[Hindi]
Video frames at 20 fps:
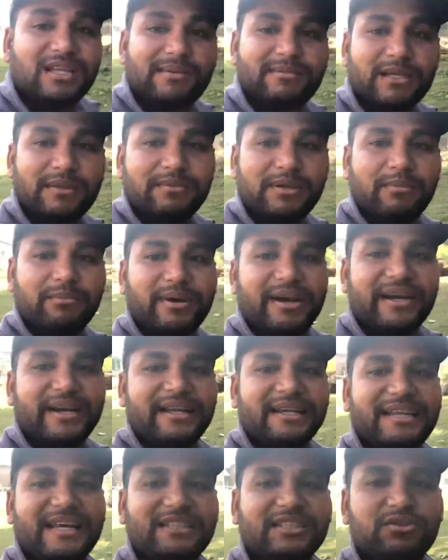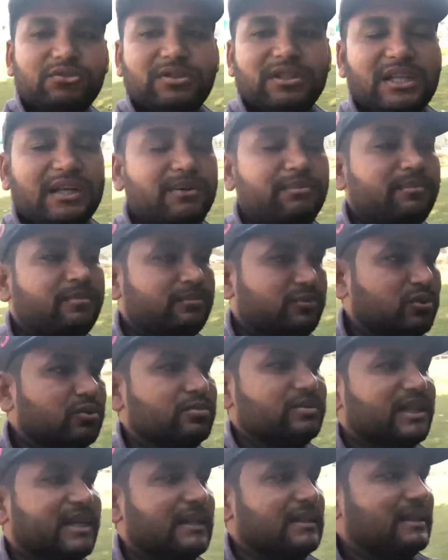शाम कभी हम बैठने के लिए आते हैं तो घर ही
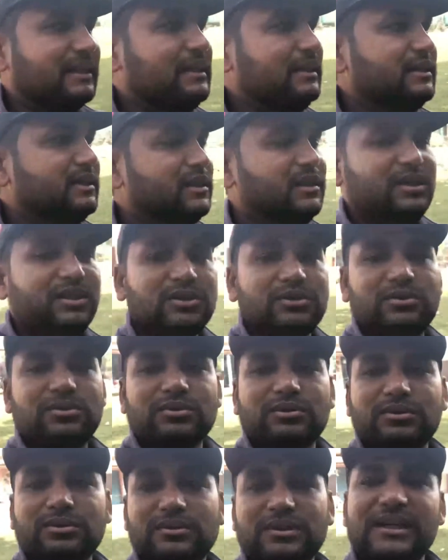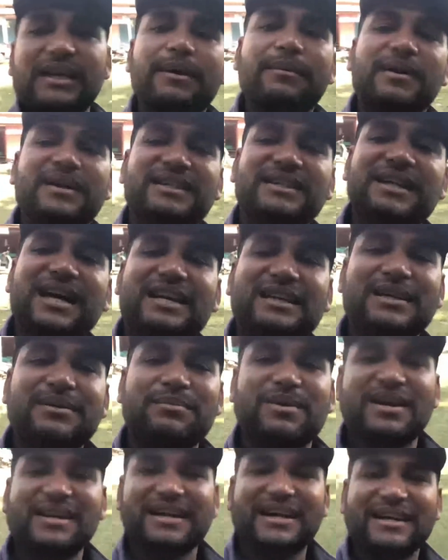घूमते रहते हैं तो ये हमारी धार की
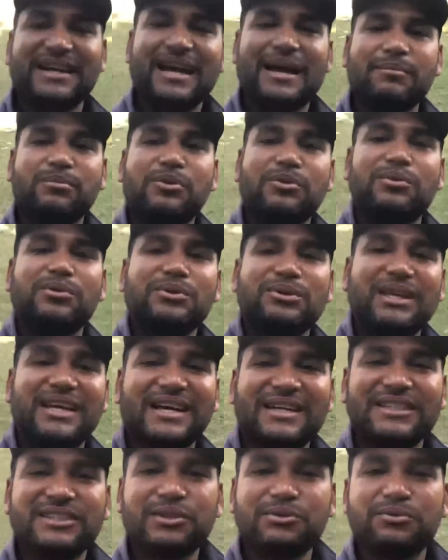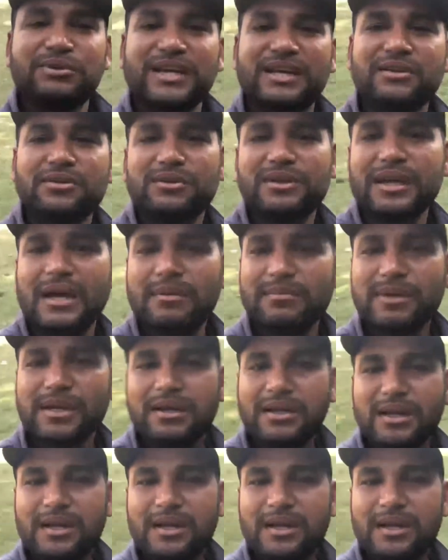मार्केट है आप लोगों को दिखाना ज़रूरी है क्योंकि हम